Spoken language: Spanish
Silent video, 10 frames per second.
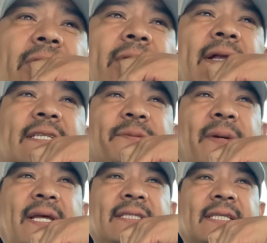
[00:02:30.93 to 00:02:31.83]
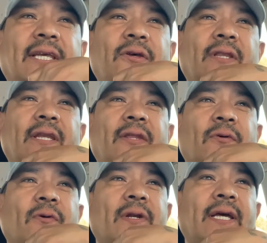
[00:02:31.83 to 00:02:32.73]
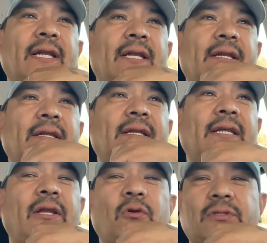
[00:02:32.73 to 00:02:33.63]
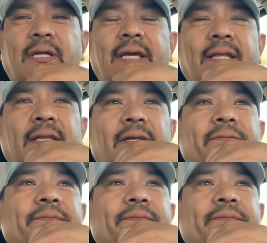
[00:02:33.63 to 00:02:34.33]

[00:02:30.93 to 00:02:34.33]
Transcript: Las experiencias que yo he tenido con él es lo siguiente.